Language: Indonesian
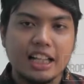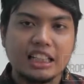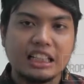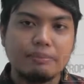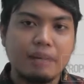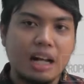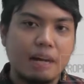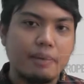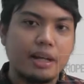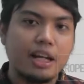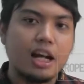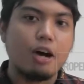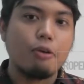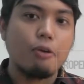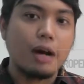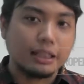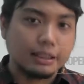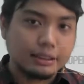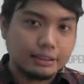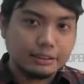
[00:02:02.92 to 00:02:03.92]
adalah 9
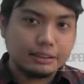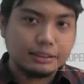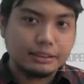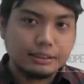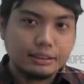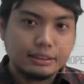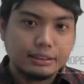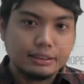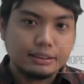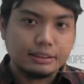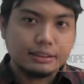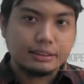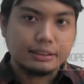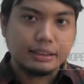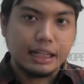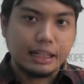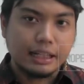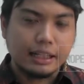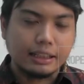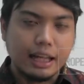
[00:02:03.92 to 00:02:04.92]
MW
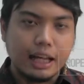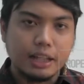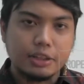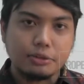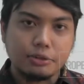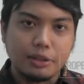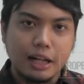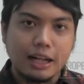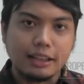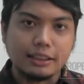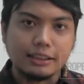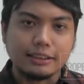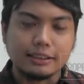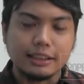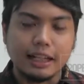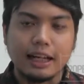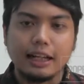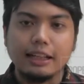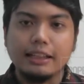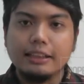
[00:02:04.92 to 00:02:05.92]
yang kita ajukan.
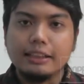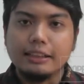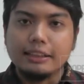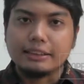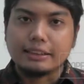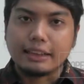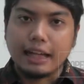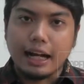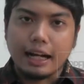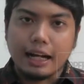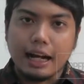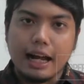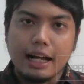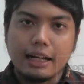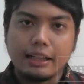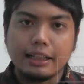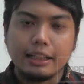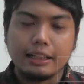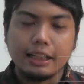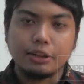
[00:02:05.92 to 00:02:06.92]
Nah,
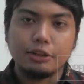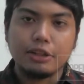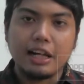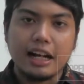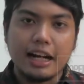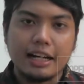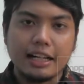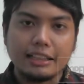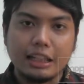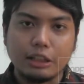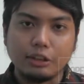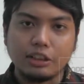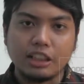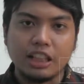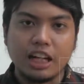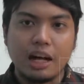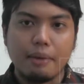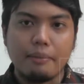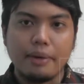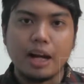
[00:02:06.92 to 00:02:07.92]
sekarang kita sudah running satu
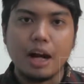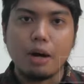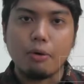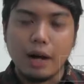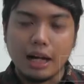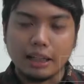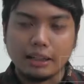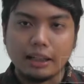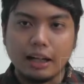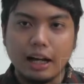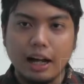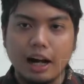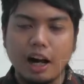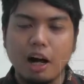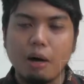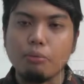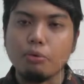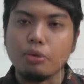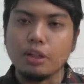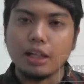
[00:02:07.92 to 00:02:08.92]
setengah megawatt.
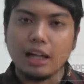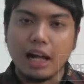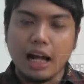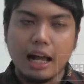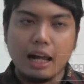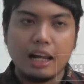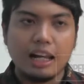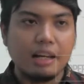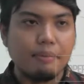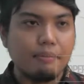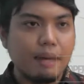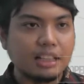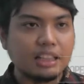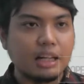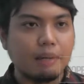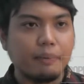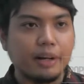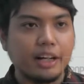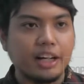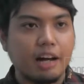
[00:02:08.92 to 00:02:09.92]
Alhamdulillah 5
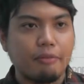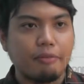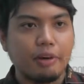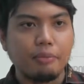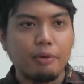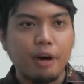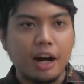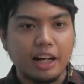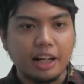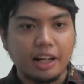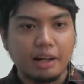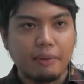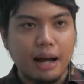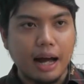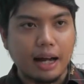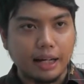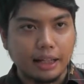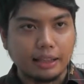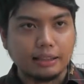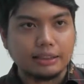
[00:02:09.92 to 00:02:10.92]
sampai 6 Februari
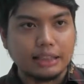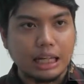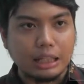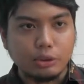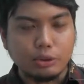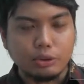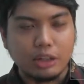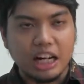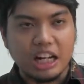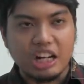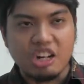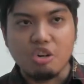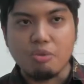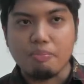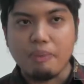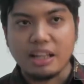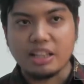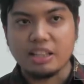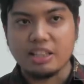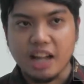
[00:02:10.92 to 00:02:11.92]
kemarin satu kali
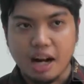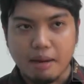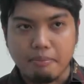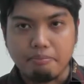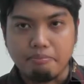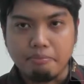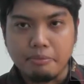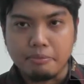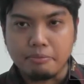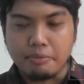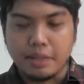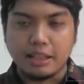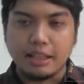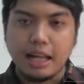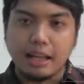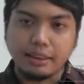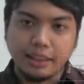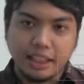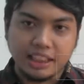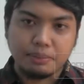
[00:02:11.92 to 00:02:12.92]
4 jam
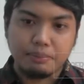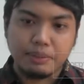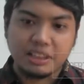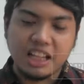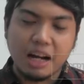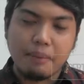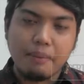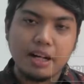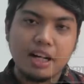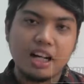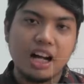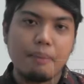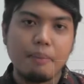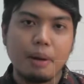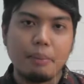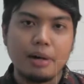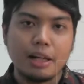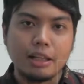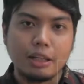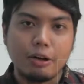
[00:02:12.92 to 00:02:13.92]
kita tes bersama dengan
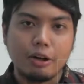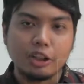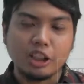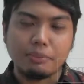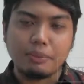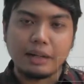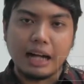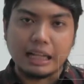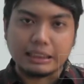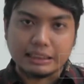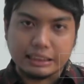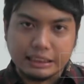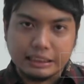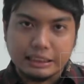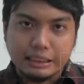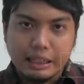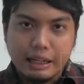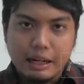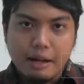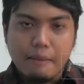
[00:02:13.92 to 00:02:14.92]
pemerintah Kota
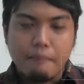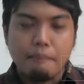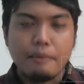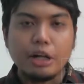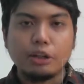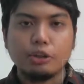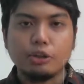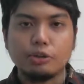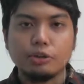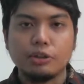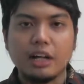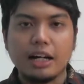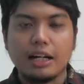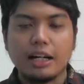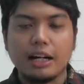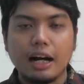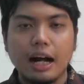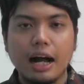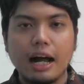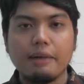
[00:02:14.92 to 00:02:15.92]
Bekasi. Begitu juga
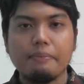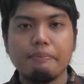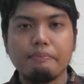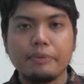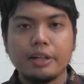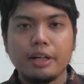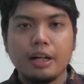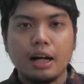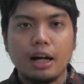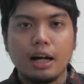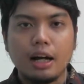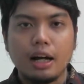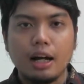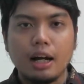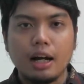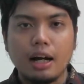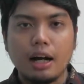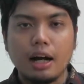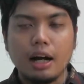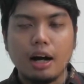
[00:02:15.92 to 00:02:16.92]
dengan
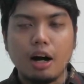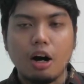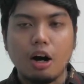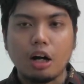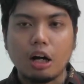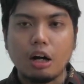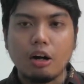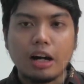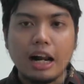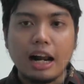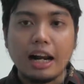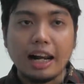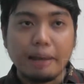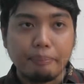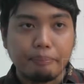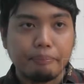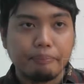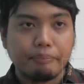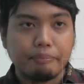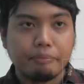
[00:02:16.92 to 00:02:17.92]
eh, orang-orang uh,
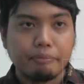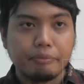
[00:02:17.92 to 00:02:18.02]
lab